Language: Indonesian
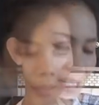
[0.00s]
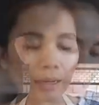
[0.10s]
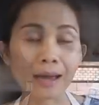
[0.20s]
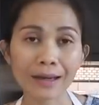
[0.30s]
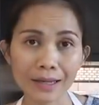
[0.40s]

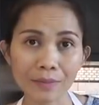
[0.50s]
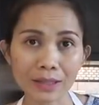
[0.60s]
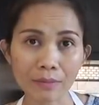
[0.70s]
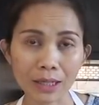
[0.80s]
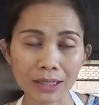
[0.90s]
Langkah yang
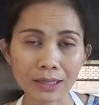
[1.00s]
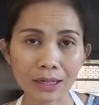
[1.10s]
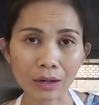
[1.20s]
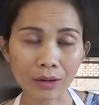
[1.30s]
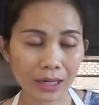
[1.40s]
pertama,
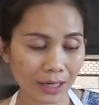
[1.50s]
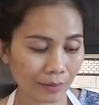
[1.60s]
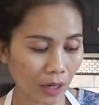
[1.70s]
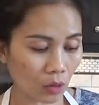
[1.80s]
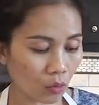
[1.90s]
kalau
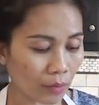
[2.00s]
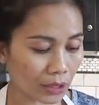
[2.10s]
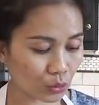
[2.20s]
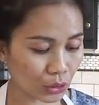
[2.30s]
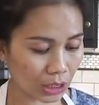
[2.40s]
kalian mau
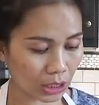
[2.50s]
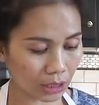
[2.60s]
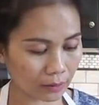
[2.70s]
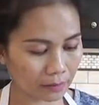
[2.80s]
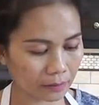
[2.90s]

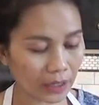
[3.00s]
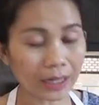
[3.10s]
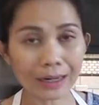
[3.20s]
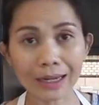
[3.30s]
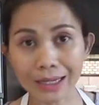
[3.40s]
masukin
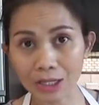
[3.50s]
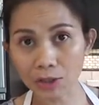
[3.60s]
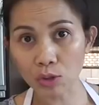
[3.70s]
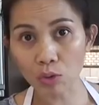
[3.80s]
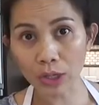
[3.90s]
raginya
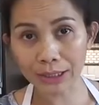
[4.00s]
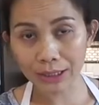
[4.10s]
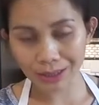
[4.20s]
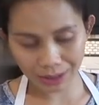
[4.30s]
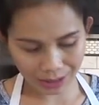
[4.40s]

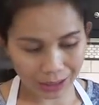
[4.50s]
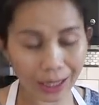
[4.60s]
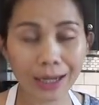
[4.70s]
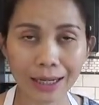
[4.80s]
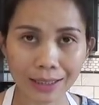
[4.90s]
duluan,
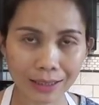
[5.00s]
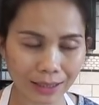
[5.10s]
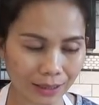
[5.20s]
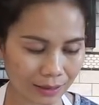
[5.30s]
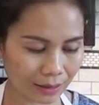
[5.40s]
silahkan
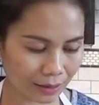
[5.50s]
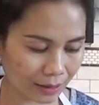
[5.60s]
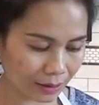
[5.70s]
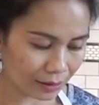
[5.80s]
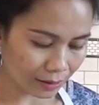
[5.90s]
ya
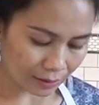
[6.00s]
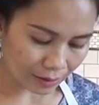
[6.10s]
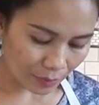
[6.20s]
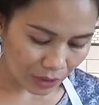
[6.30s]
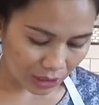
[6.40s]

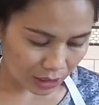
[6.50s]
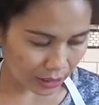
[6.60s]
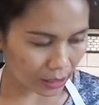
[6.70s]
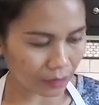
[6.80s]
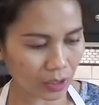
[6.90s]
tapi di sini
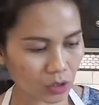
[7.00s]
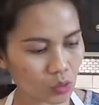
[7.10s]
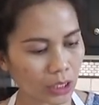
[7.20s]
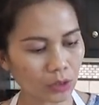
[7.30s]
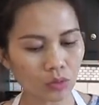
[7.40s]
saya akan
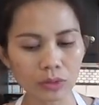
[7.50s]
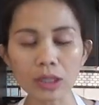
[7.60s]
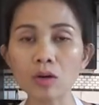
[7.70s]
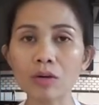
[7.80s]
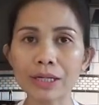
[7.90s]
masukkan dulu
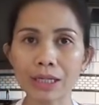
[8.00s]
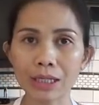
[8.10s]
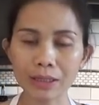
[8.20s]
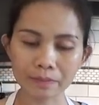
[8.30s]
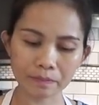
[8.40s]

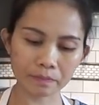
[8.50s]
telurnya.